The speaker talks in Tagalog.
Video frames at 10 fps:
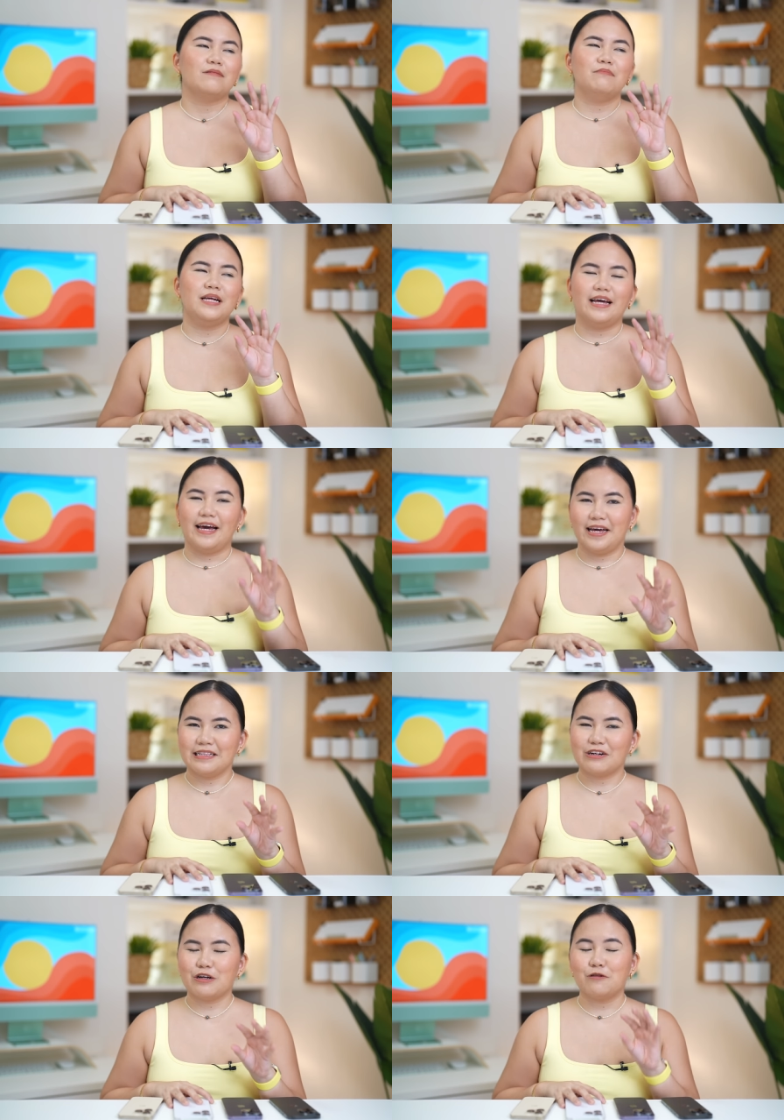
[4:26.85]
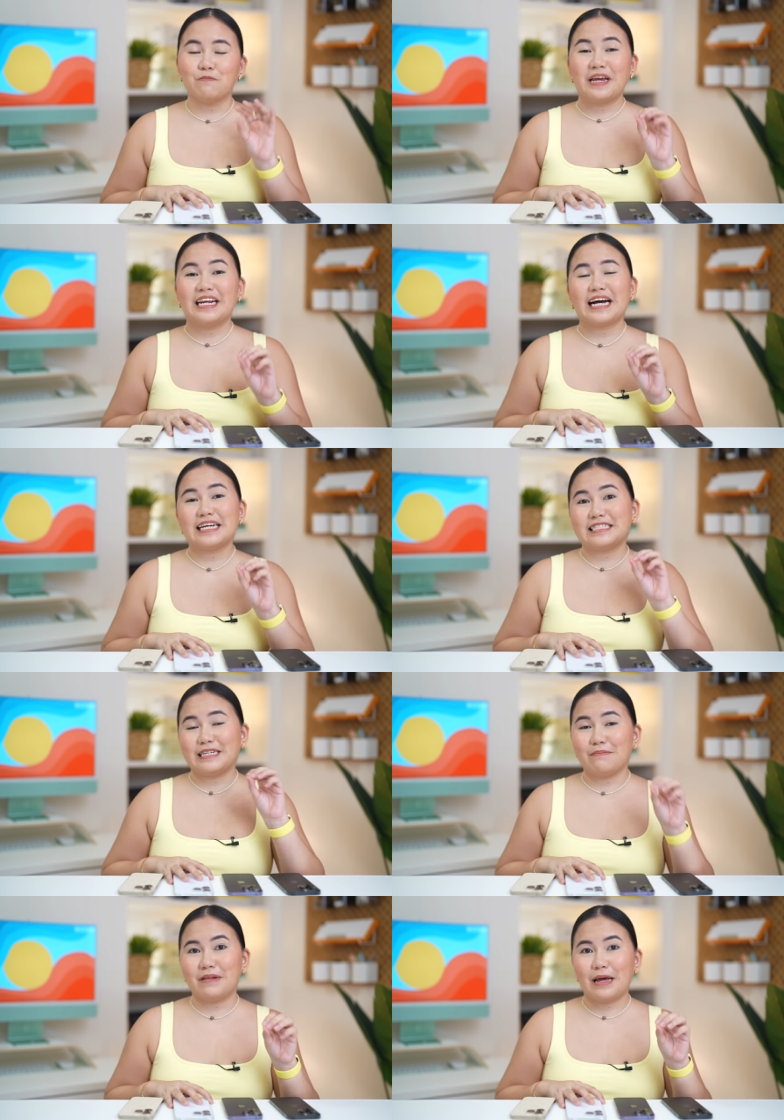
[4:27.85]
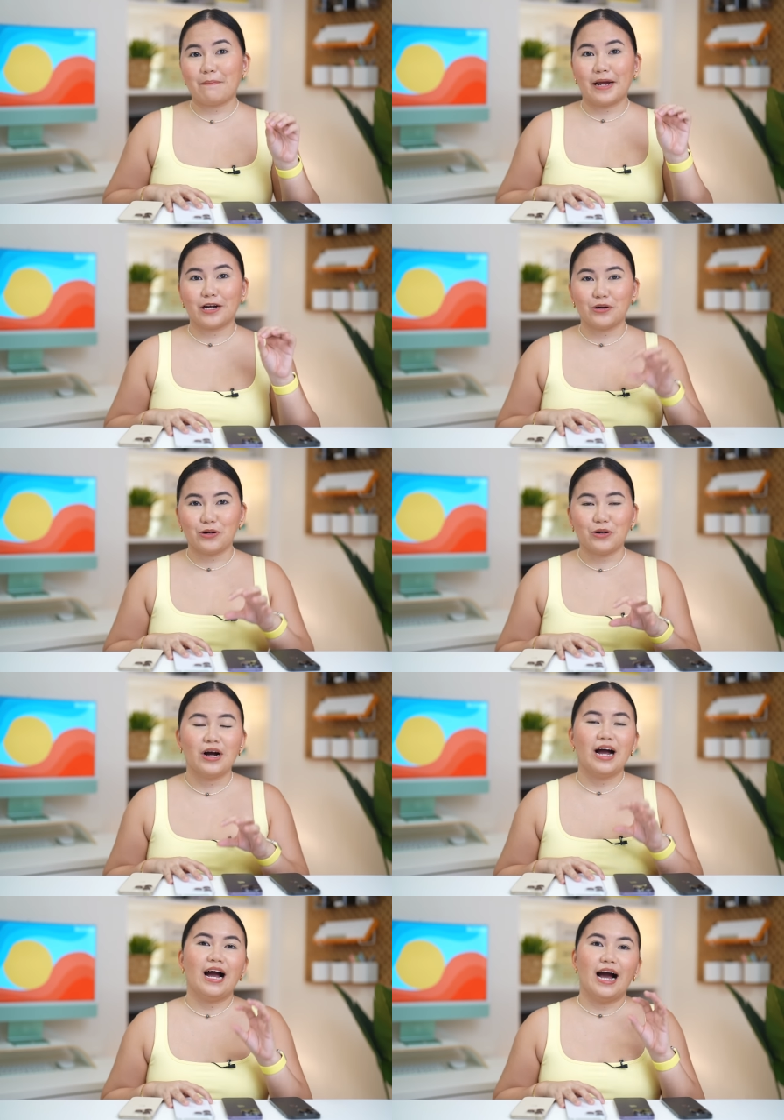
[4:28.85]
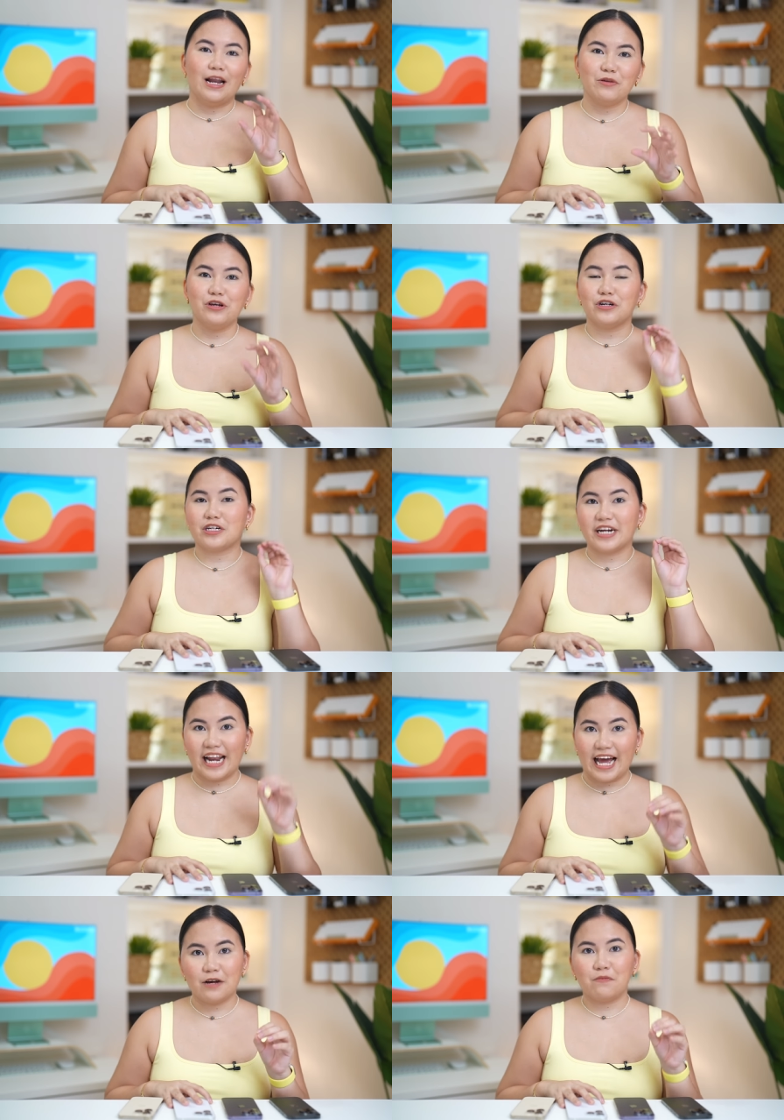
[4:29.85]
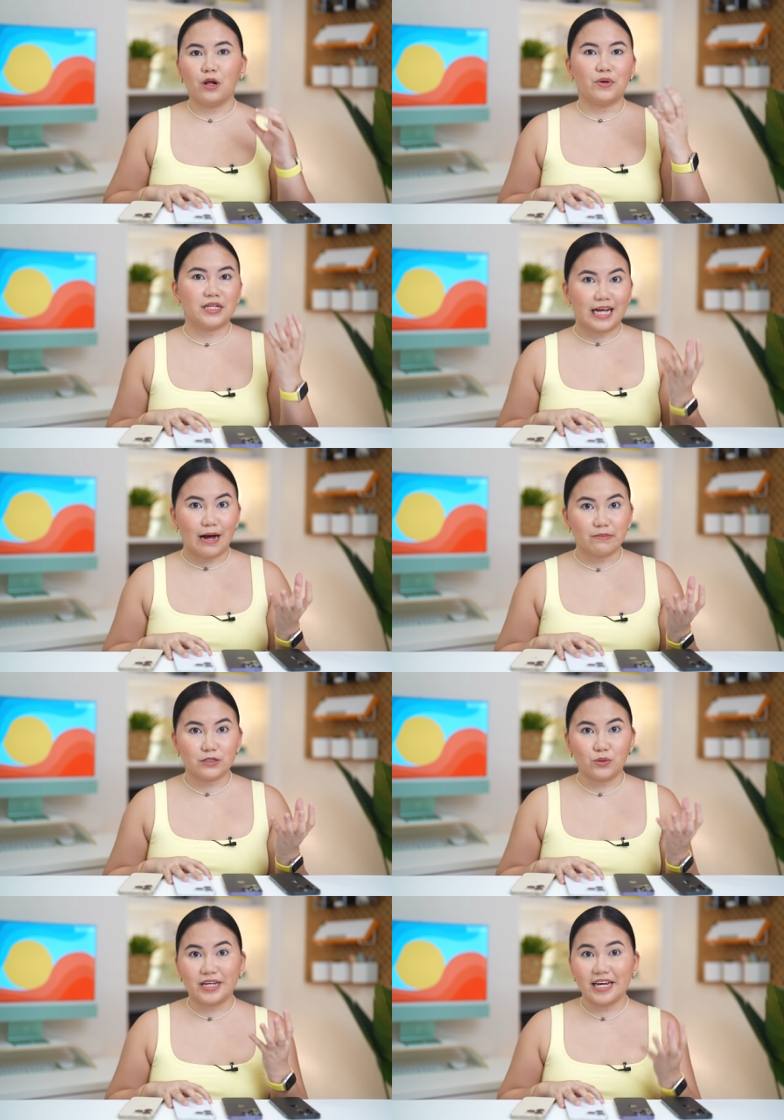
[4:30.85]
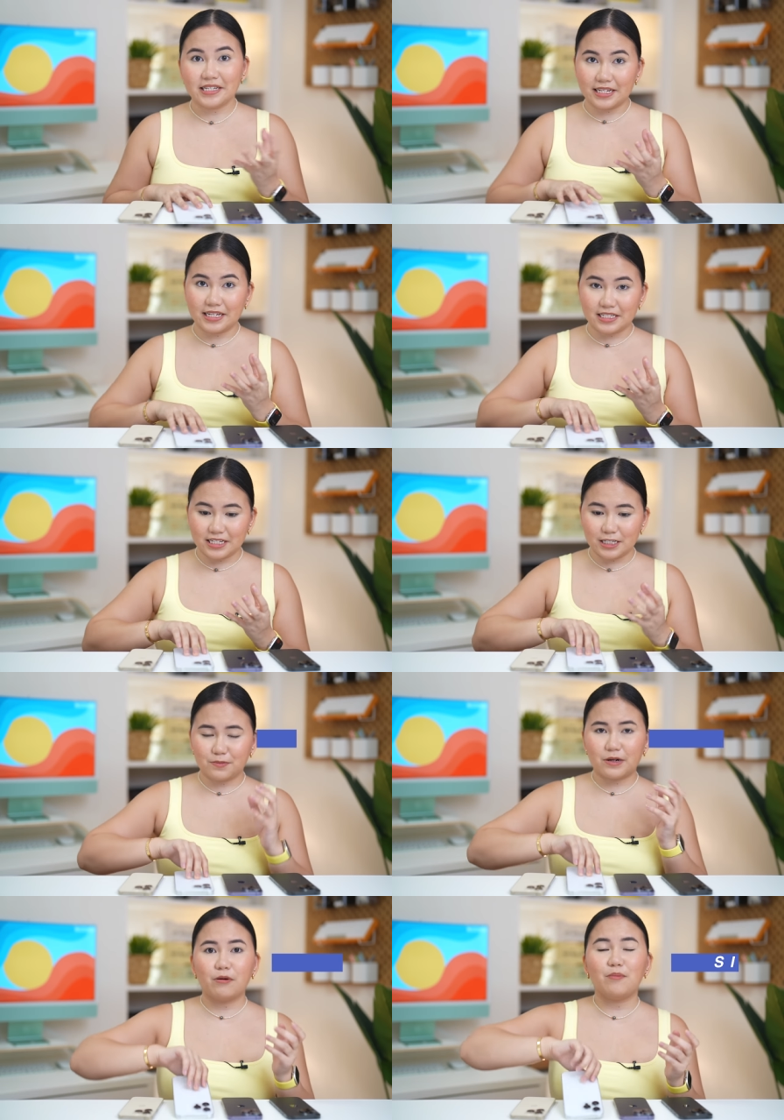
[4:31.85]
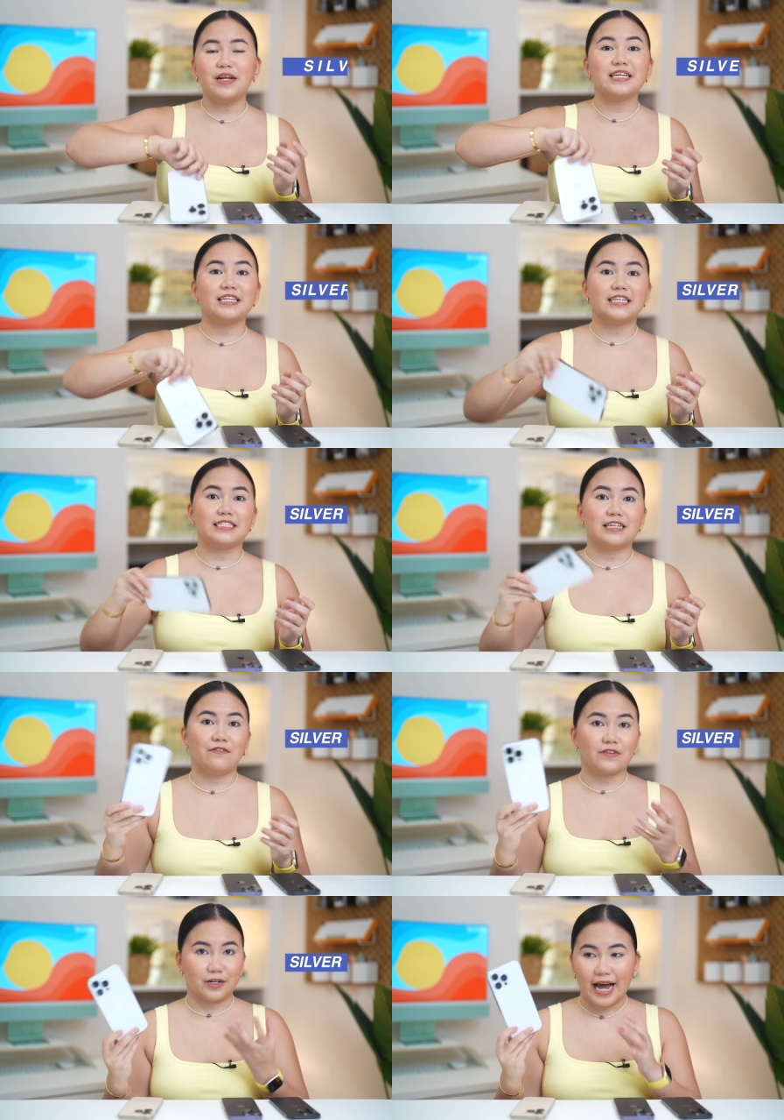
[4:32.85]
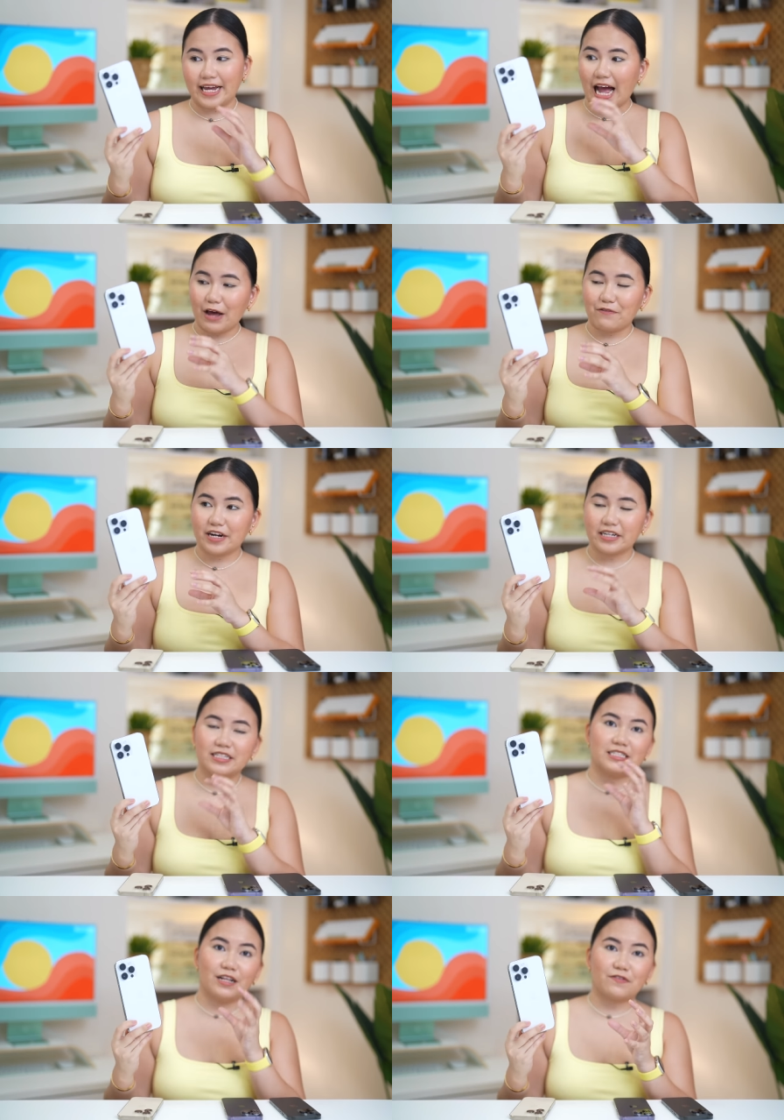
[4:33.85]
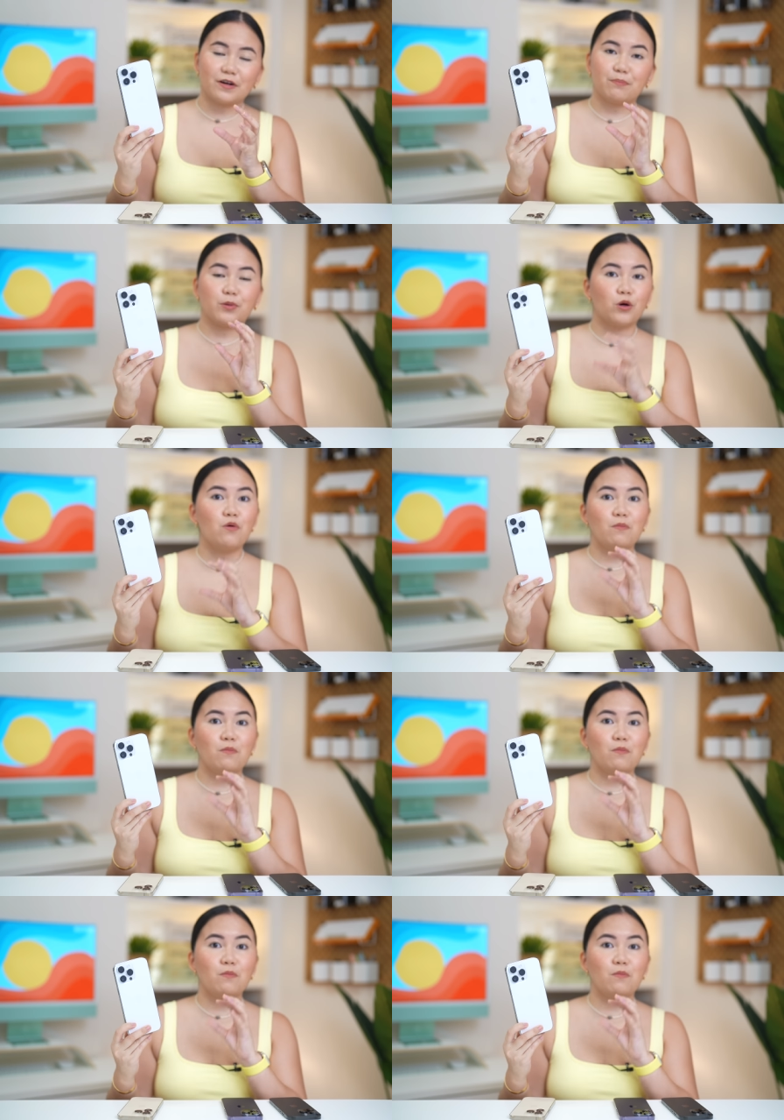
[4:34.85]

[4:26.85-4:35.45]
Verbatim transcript: bilhin or yung pinakasimple pero alam niyo yon reliable when it comes to cases is probably the silver. I have here the Silver Pro